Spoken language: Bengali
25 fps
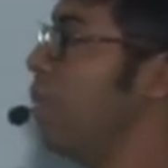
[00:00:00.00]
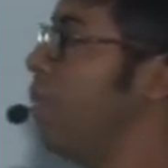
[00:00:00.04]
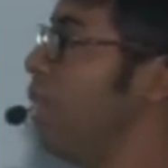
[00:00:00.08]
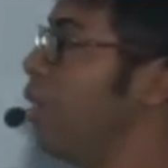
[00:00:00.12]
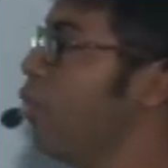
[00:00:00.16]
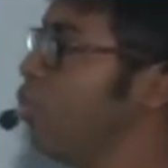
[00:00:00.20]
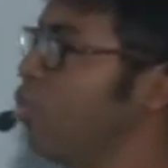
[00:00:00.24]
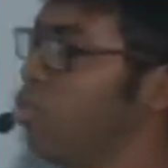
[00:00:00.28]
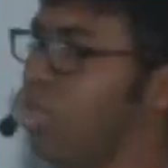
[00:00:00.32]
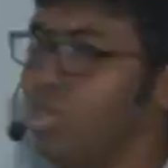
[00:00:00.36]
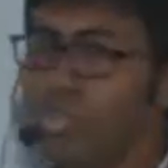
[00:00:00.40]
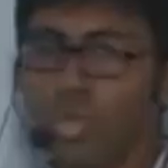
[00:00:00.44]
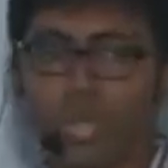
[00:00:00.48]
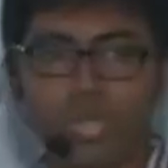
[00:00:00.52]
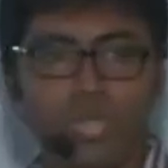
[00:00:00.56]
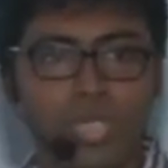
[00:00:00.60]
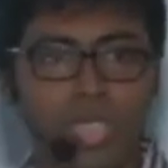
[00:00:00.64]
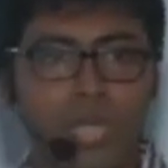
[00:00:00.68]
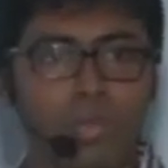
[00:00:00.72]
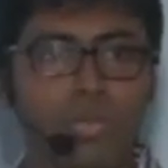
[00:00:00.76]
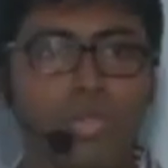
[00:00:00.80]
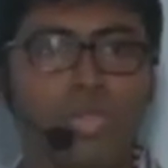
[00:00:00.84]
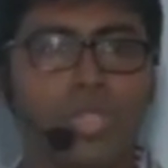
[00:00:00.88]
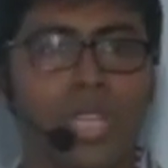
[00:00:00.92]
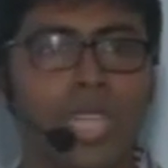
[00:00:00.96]
মানুষ যদি
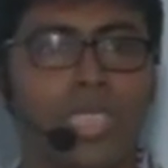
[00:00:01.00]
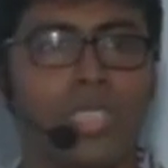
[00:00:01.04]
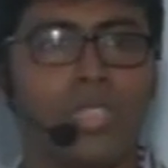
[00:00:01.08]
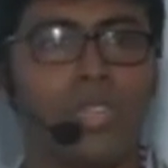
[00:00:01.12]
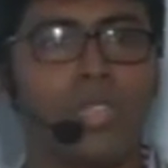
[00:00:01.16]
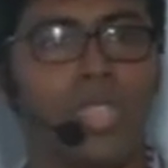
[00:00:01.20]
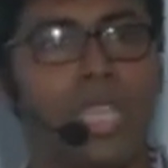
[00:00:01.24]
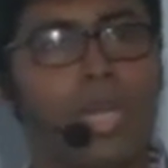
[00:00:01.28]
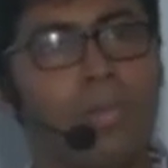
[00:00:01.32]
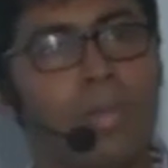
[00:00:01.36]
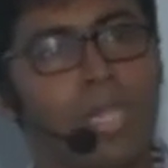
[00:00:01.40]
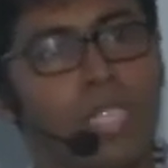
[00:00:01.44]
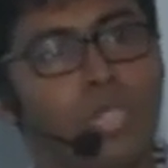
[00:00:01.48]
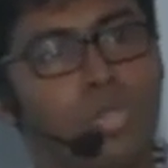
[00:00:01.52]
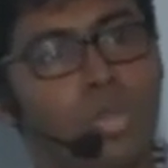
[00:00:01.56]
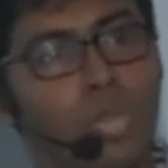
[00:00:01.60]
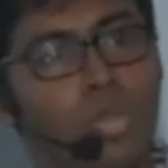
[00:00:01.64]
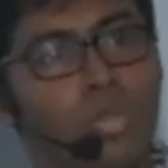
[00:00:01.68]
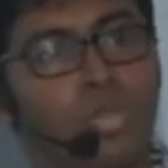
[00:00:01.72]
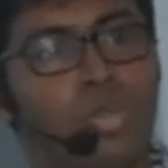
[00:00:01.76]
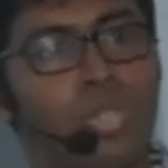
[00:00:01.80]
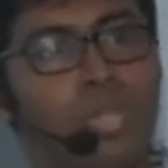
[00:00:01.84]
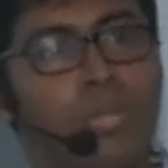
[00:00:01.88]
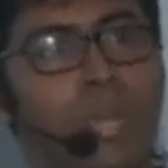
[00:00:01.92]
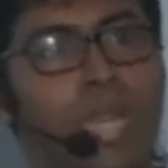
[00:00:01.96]
যন্ত্রের মতোই কাজ করে তাহলে আমি একটা
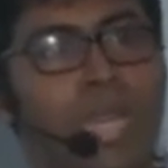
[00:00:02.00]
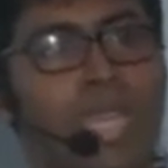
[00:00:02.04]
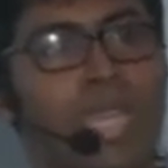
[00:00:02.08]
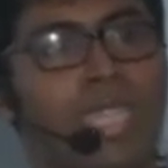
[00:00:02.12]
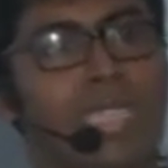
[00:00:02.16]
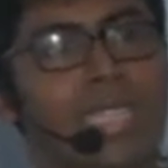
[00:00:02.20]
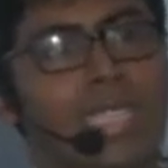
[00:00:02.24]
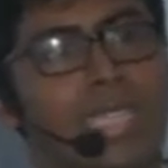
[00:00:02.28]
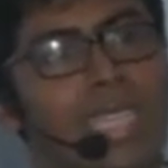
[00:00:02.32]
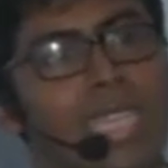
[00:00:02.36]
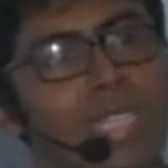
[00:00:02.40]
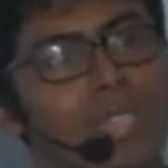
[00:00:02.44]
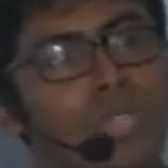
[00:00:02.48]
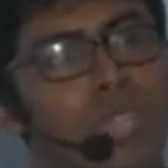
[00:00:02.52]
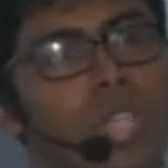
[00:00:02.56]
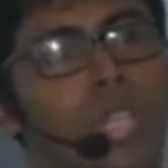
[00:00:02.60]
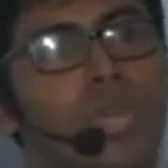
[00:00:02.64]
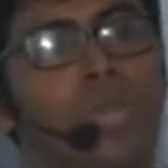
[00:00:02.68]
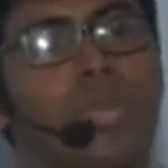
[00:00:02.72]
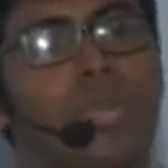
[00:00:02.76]
যন্ত্রই বানাই যেটা আসলে